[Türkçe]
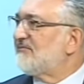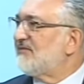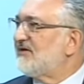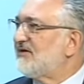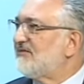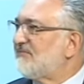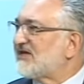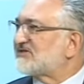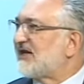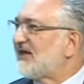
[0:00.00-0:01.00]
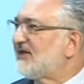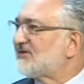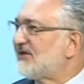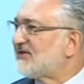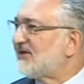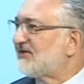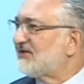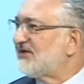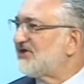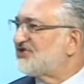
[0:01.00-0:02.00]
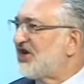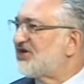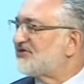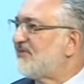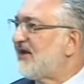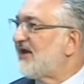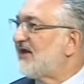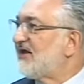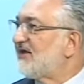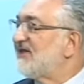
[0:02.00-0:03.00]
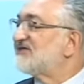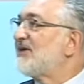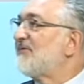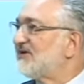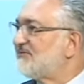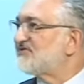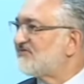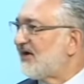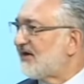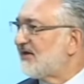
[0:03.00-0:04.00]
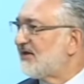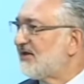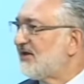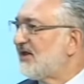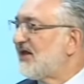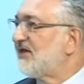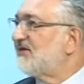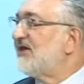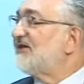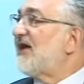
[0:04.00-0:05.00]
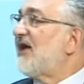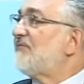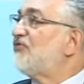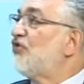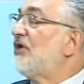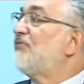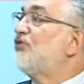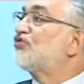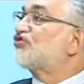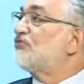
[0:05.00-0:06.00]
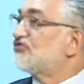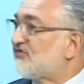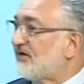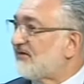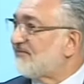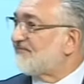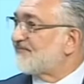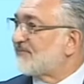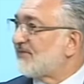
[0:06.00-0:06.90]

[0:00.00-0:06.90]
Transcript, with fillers: e, maskaralıklarla çekişmeye ne zamanımız var evet. ne de bir, öyle bir lüksümüz var. Evet.